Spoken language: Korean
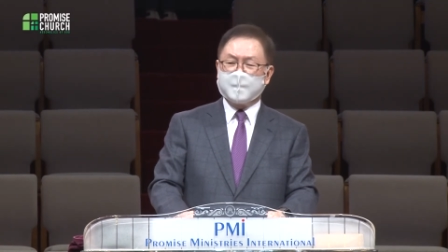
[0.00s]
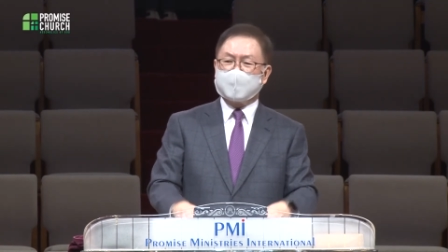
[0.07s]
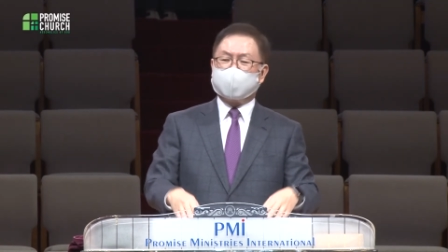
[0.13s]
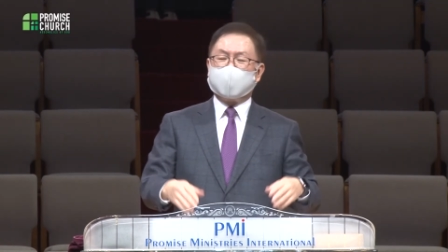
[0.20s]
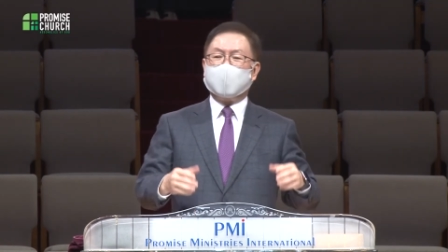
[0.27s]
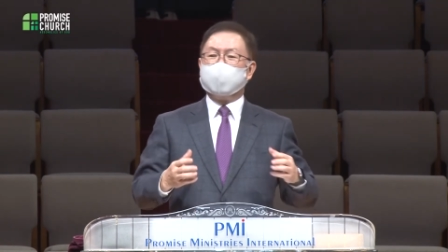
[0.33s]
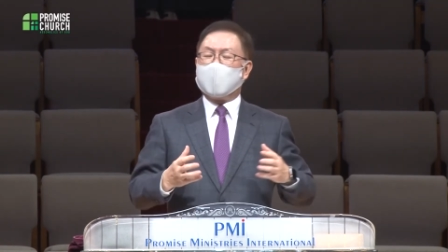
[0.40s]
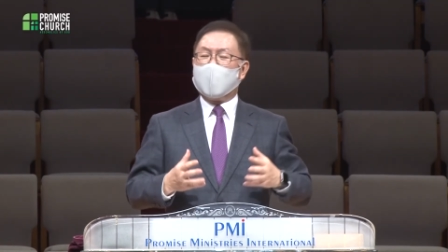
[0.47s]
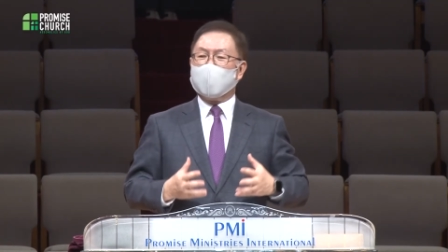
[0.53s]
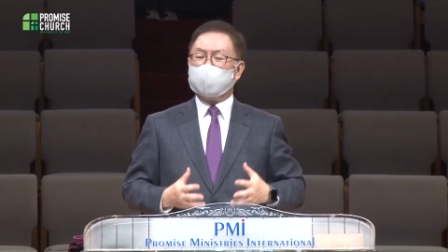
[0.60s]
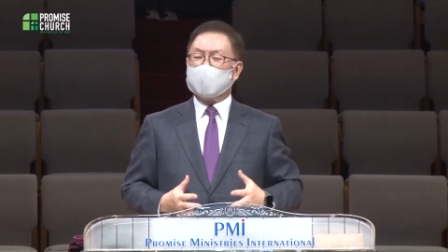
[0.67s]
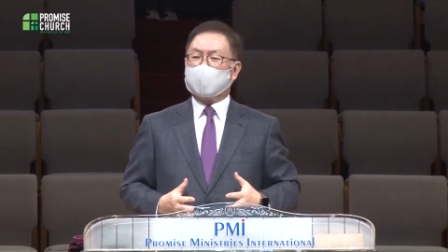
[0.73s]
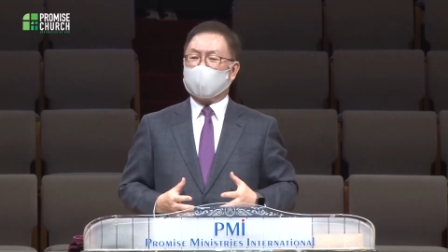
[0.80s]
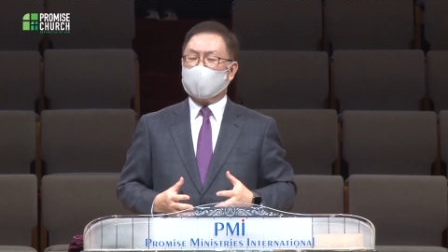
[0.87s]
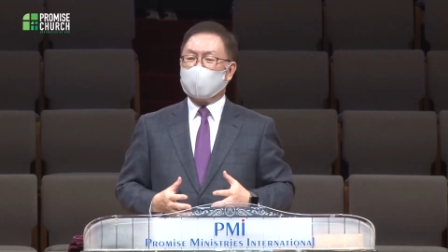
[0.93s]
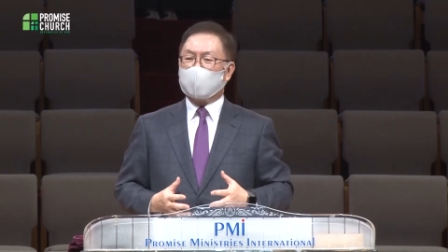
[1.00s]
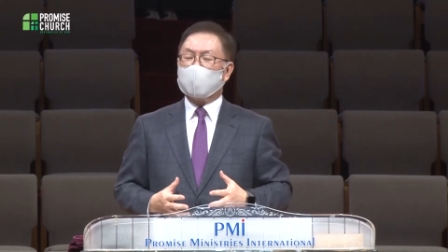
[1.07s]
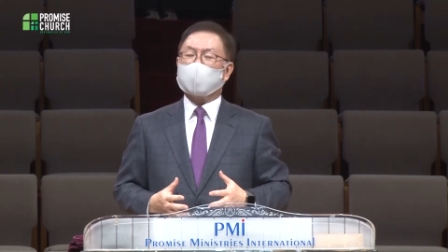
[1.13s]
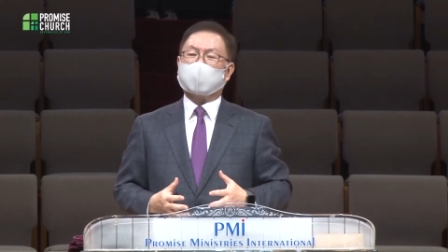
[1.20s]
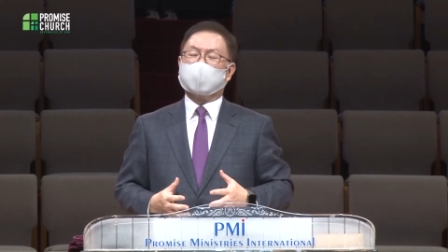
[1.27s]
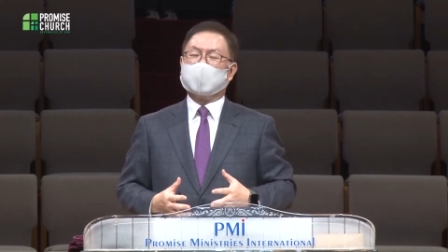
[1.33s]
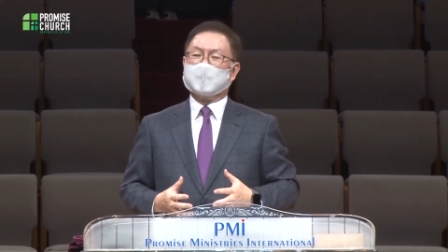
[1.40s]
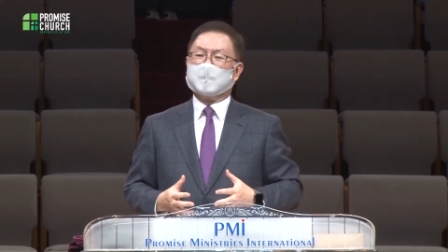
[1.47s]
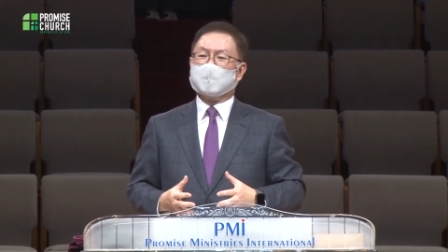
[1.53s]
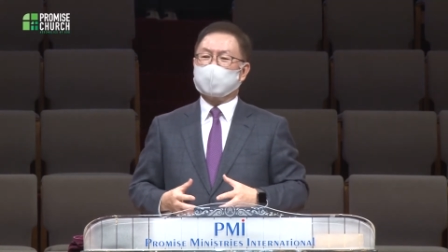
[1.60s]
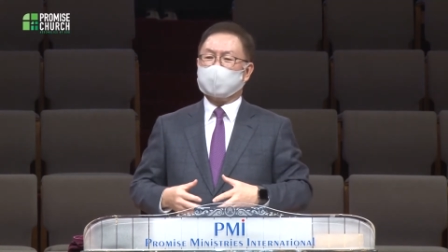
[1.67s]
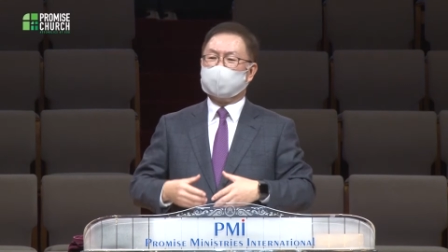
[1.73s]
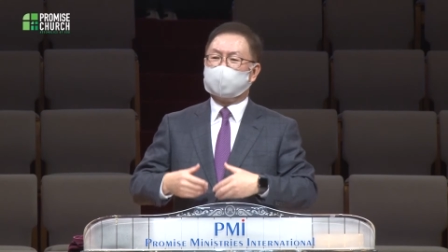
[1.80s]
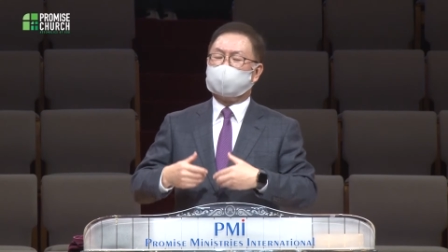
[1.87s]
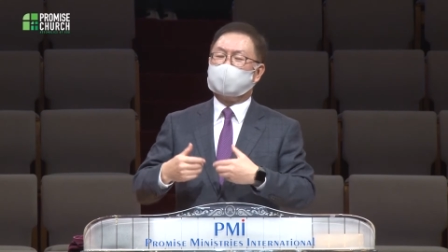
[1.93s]
그의 마음이 결국
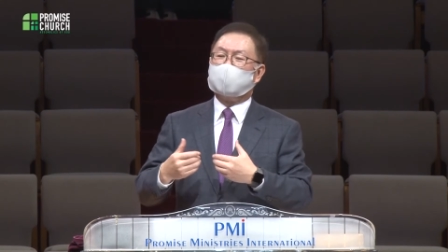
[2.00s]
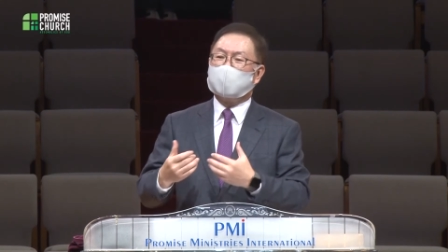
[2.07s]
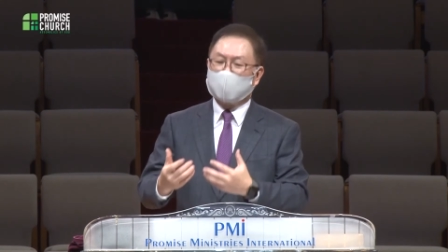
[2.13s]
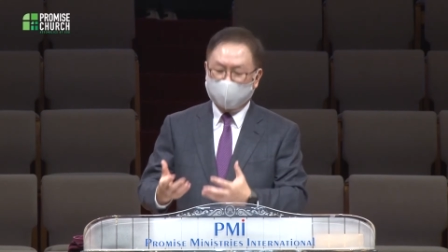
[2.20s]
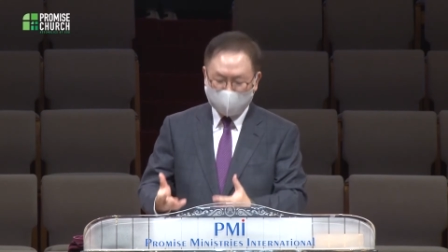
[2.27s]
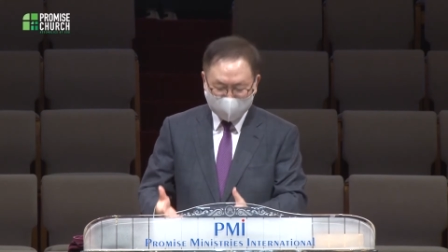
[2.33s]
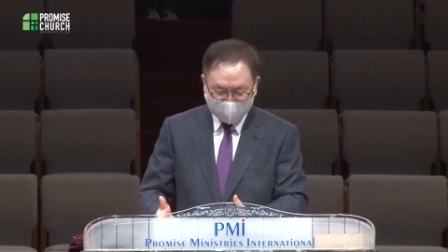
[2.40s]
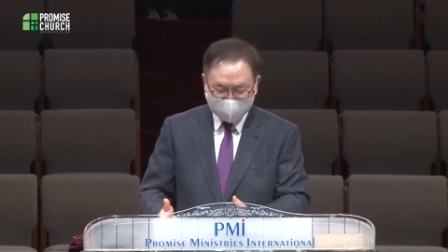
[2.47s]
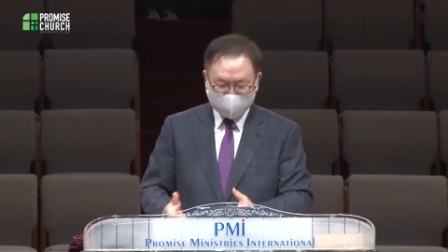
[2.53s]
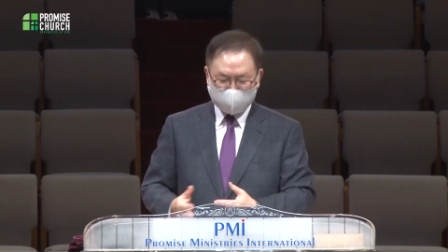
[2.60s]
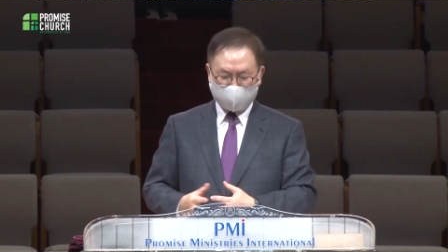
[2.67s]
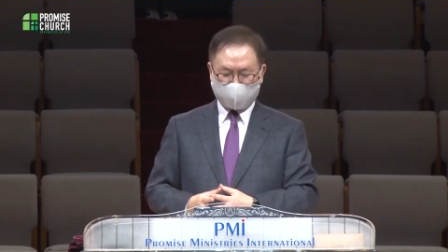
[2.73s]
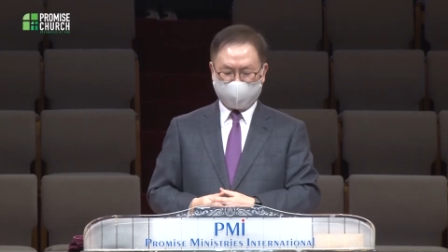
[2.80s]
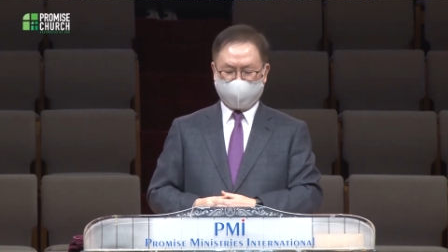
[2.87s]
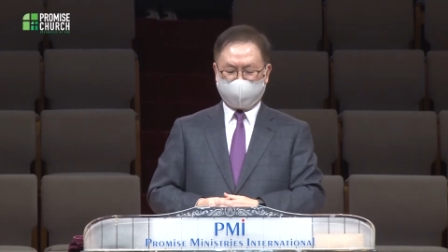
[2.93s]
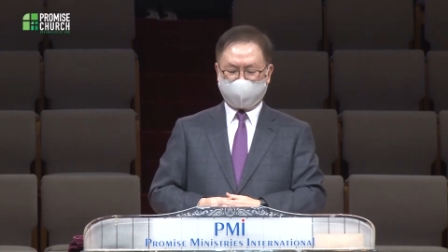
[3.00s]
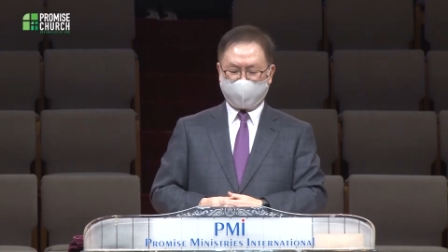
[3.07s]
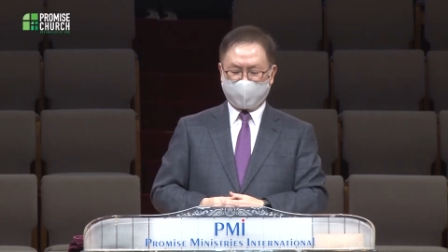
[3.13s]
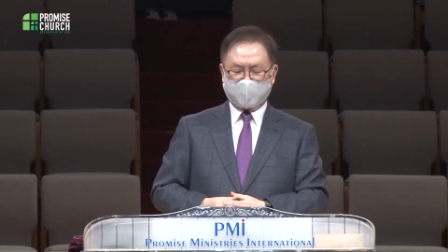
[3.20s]
좀 부드러워졌는지